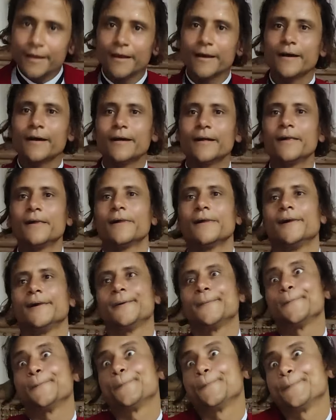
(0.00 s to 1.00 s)
انا كنت
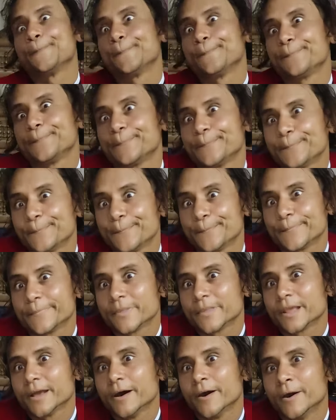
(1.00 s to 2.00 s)
سامعك بتغني اغنيه
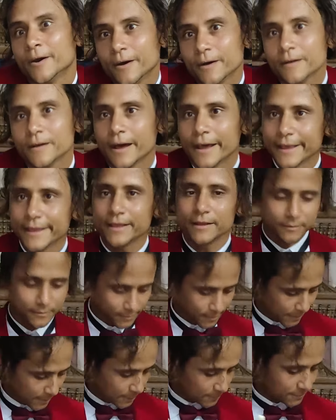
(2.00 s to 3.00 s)
اه
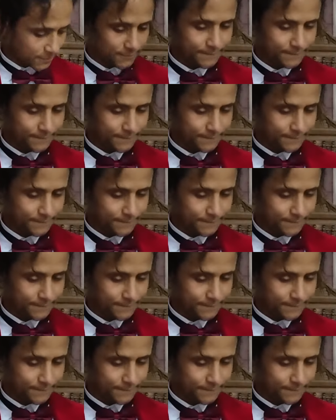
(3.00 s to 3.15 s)
اه حاضر